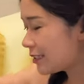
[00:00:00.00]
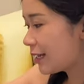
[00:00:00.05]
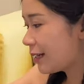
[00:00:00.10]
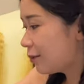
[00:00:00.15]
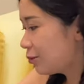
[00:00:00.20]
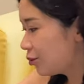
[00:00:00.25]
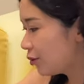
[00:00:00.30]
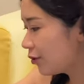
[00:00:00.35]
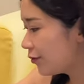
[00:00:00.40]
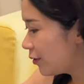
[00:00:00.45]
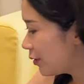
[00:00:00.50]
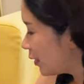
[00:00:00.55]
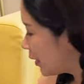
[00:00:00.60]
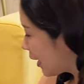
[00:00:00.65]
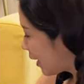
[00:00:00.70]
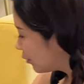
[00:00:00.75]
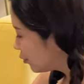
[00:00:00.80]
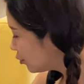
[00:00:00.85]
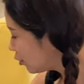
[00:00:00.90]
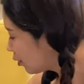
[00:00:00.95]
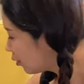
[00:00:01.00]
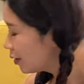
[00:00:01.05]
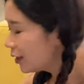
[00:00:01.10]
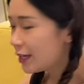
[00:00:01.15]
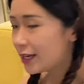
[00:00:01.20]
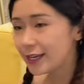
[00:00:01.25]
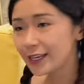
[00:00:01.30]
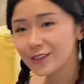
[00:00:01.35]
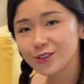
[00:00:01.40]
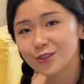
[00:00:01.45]
差不多分两种，
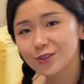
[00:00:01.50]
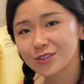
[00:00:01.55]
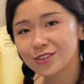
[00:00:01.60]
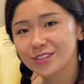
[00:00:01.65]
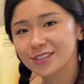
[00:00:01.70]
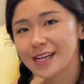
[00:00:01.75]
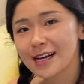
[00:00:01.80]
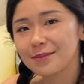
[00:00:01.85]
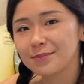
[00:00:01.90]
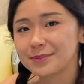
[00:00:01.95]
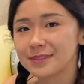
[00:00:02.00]
一种是这样